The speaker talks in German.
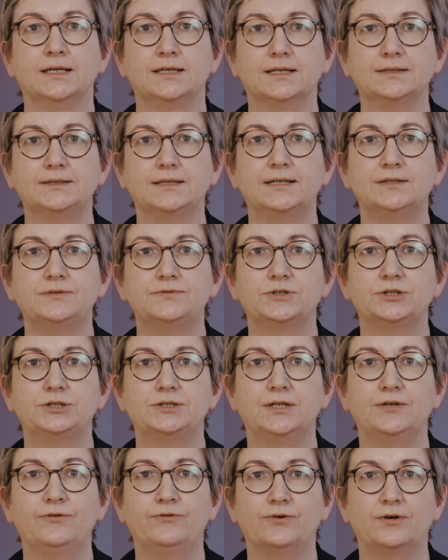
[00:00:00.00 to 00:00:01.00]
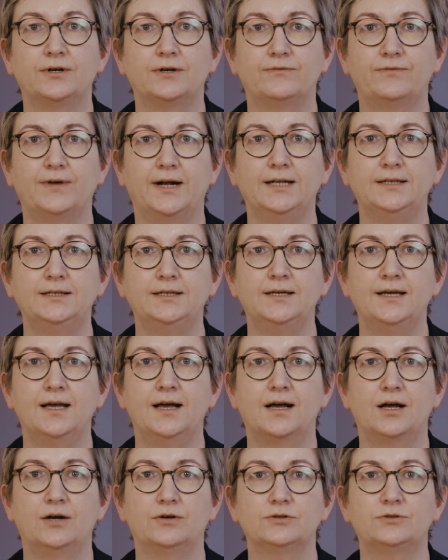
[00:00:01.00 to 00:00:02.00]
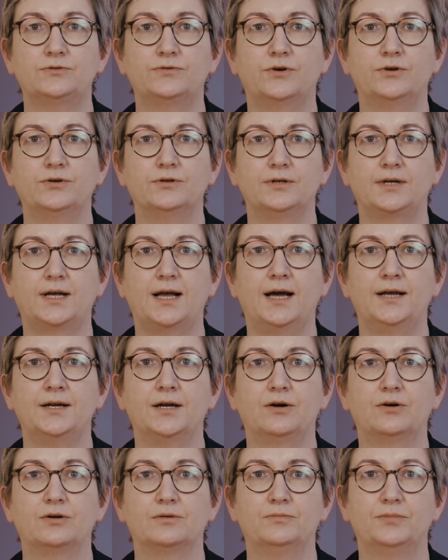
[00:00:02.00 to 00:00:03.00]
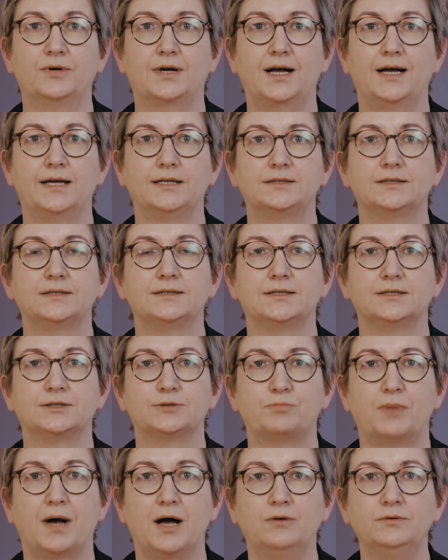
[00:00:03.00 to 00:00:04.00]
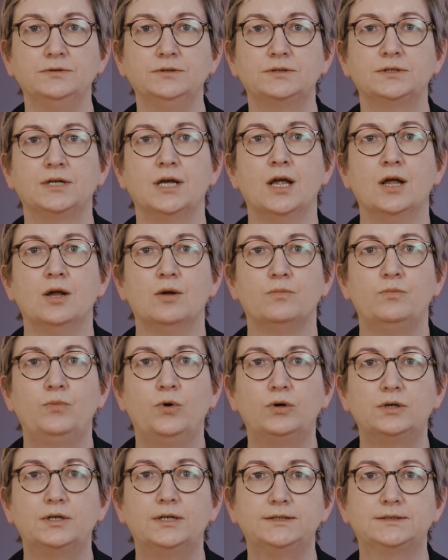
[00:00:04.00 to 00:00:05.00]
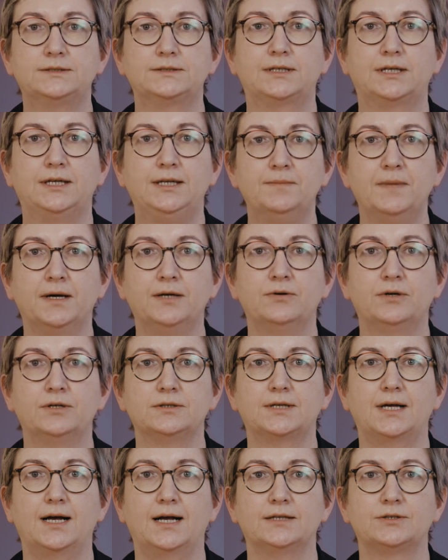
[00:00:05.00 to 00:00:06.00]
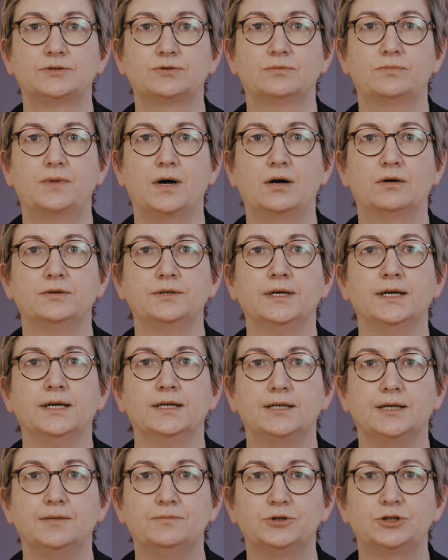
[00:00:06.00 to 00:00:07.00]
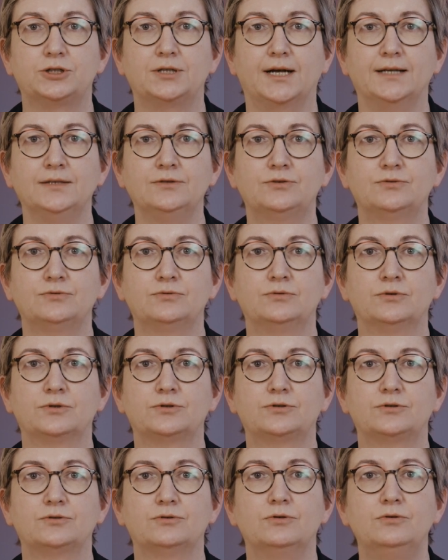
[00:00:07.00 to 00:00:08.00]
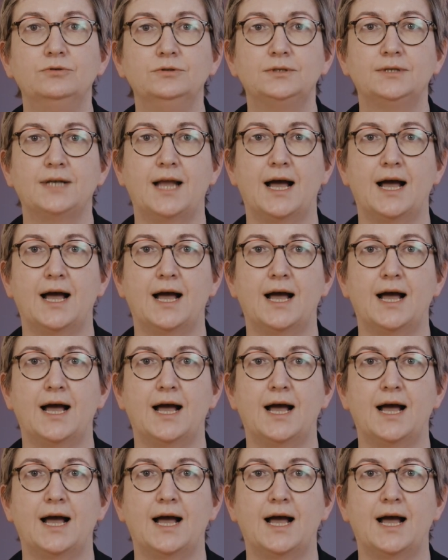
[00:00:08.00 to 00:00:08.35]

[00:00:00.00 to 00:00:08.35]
Das heißt, wir stehen vor gewaltigen Herausforderungen, gerade auch im Bereich des Bauens möglichst klimaneutral zu bauen, den Bestand zu nutzen und